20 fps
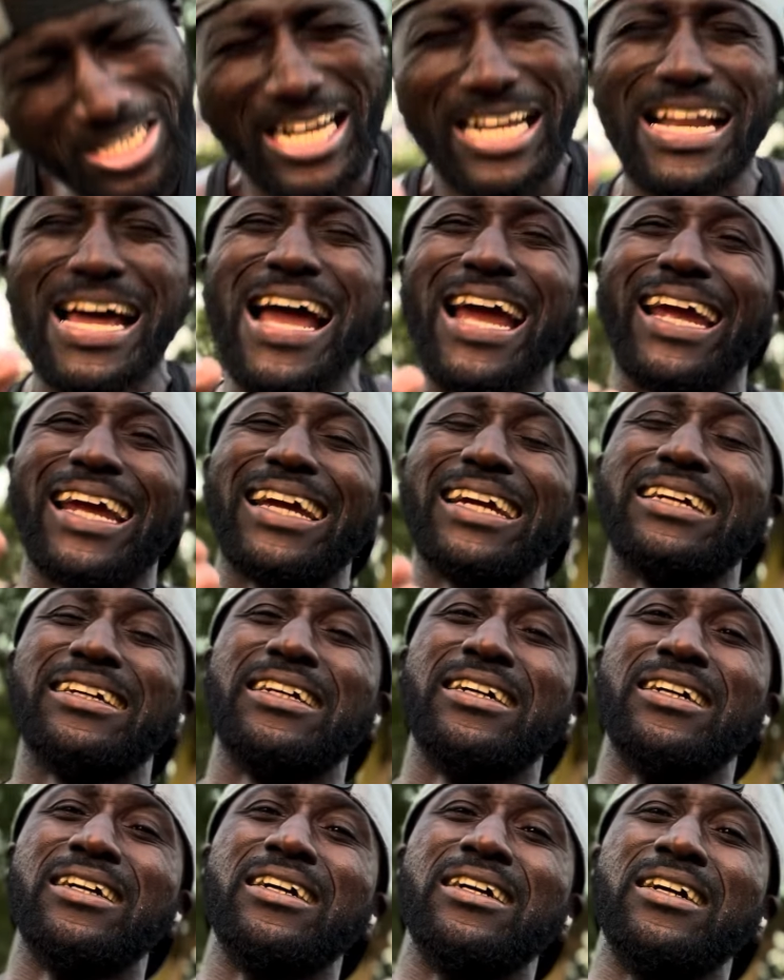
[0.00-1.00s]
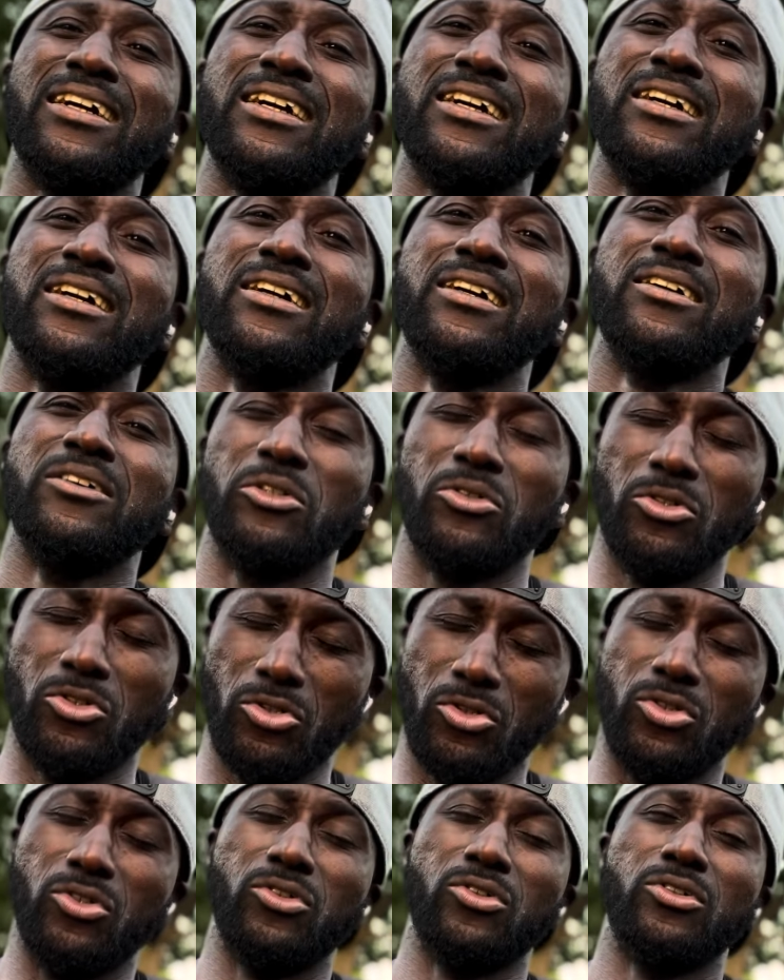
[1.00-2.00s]
じゃない。う
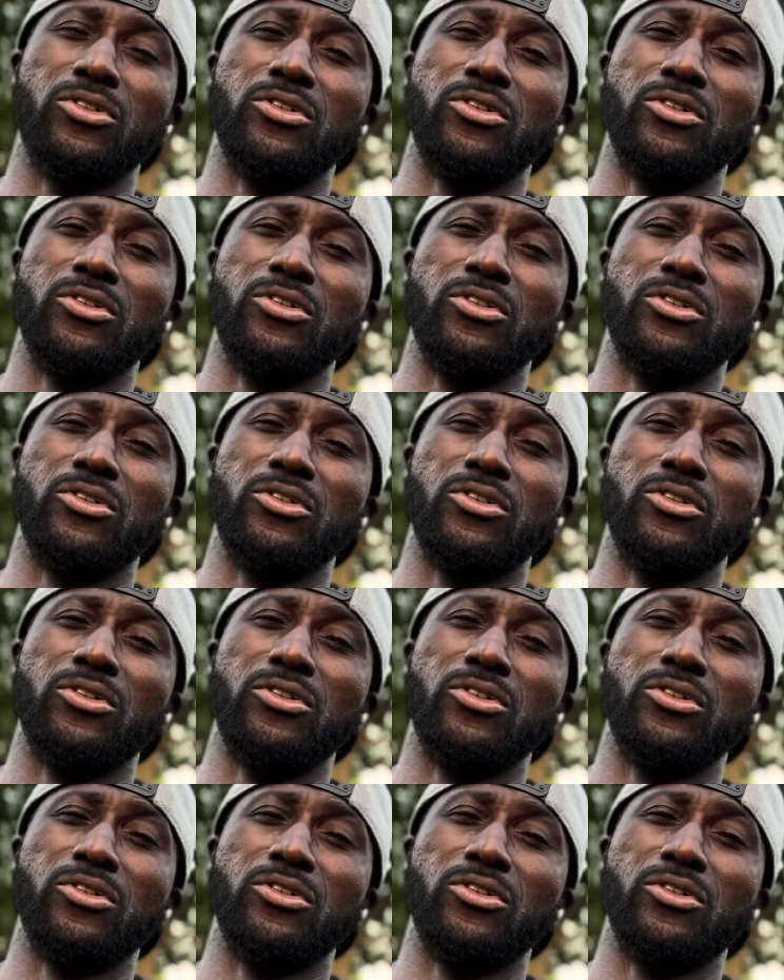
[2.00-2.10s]
ん。